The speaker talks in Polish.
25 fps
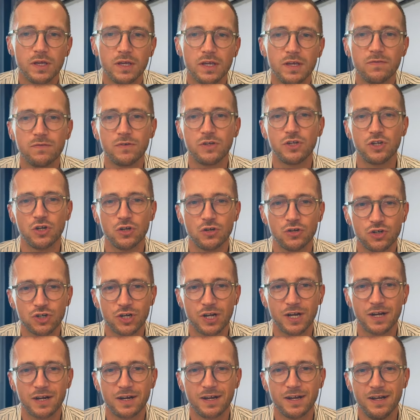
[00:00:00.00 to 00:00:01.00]
i w
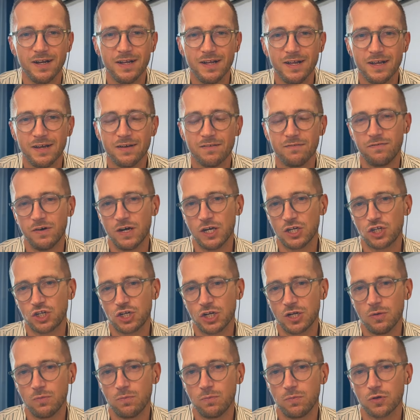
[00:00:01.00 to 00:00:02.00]
książkach
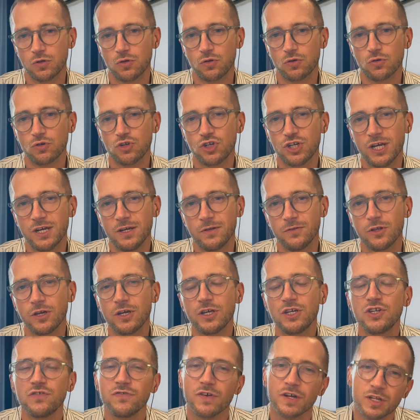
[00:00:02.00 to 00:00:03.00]
wasze podróże, no
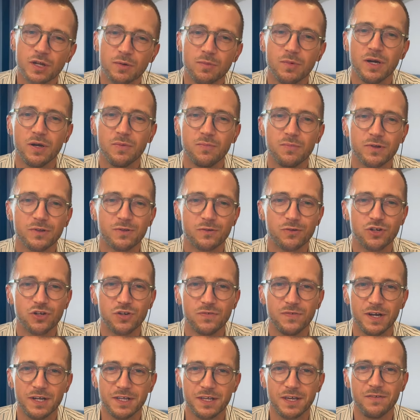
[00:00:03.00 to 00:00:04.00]
i świadome
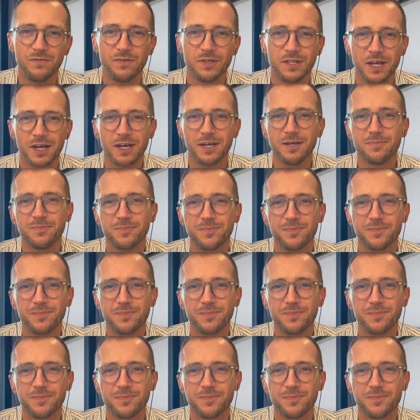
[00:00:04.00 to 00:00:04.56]
podróżowanie. Witaj.